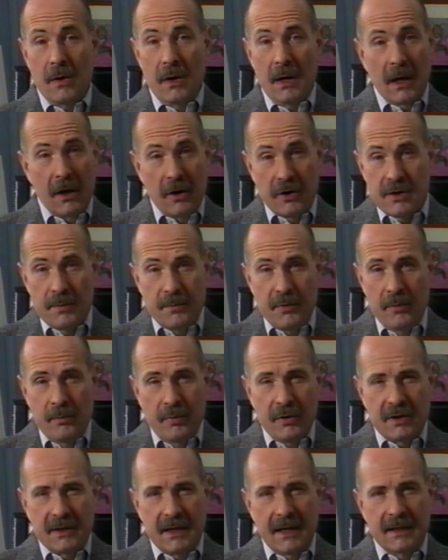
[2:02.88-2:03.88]
La cosa più
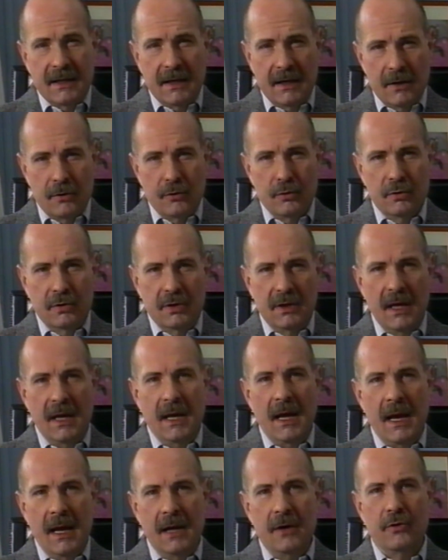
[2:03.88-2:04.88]
importante di
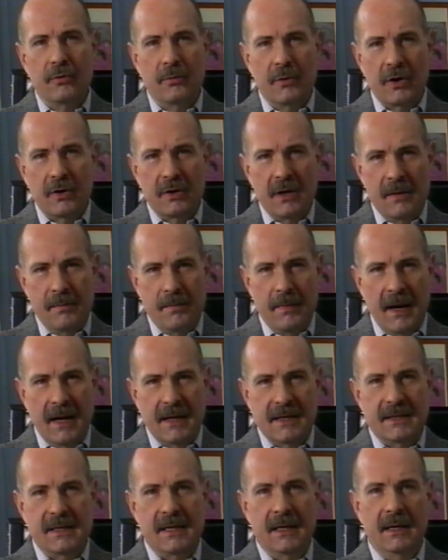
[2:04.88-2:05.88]
tutte è il numero dei
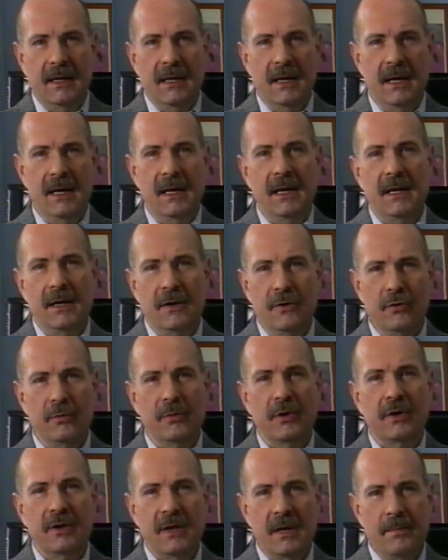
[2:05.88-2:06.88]
pasti e il
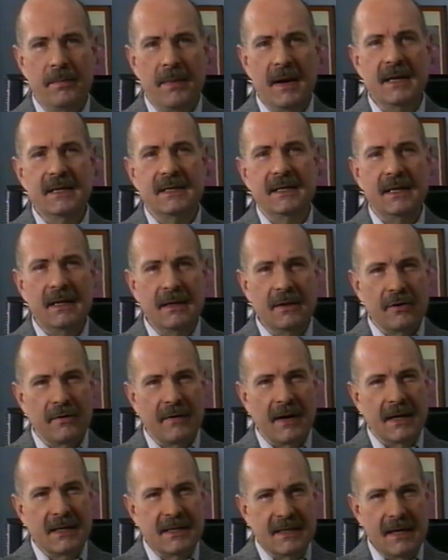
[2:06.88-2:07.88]
numero dei pasti
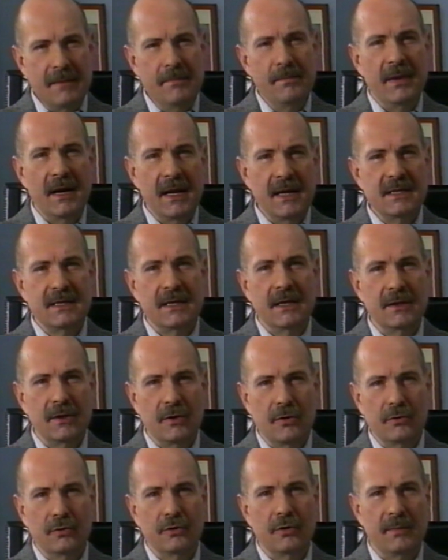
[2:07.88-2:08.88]
dovrà sempre essere
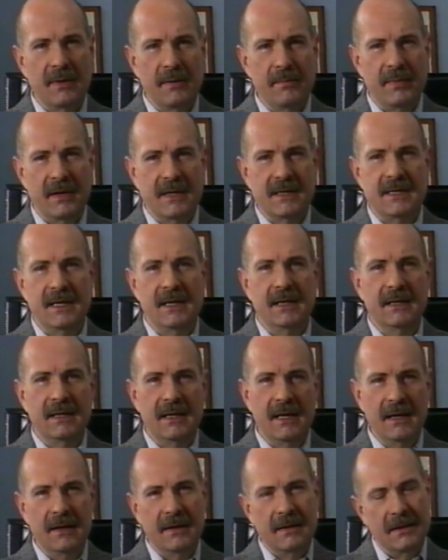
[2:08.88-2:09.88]
tenuto ben
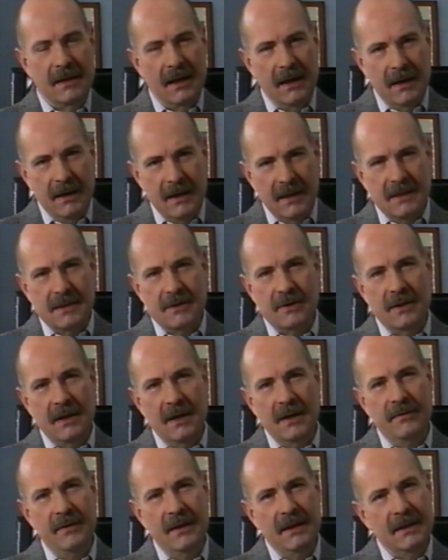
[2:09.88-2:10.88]
presente dall'inizio
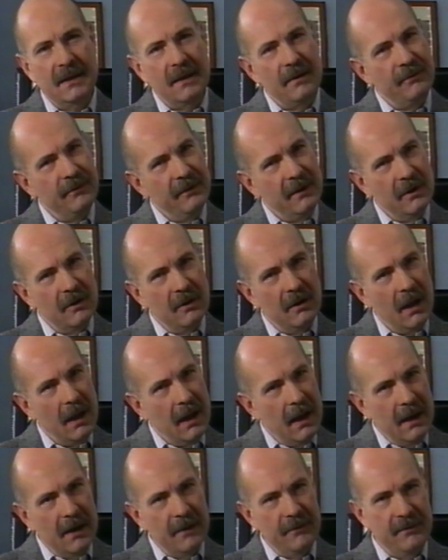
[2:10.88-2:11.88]
della vita fino
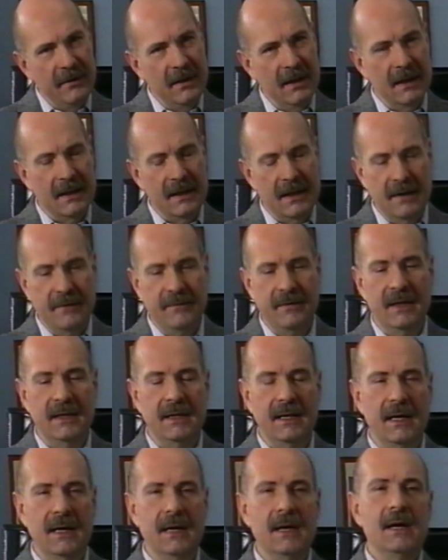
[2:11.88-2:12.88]
alla fine della
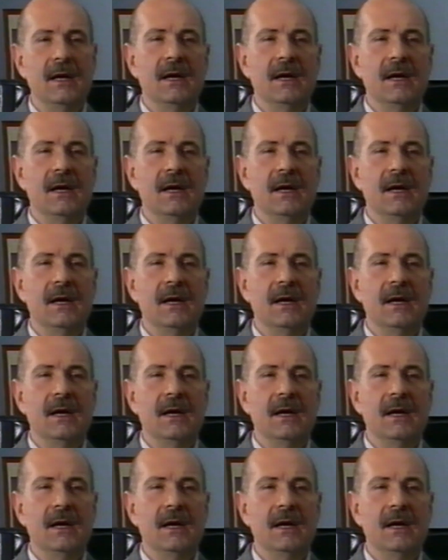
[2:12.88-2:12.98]
vita,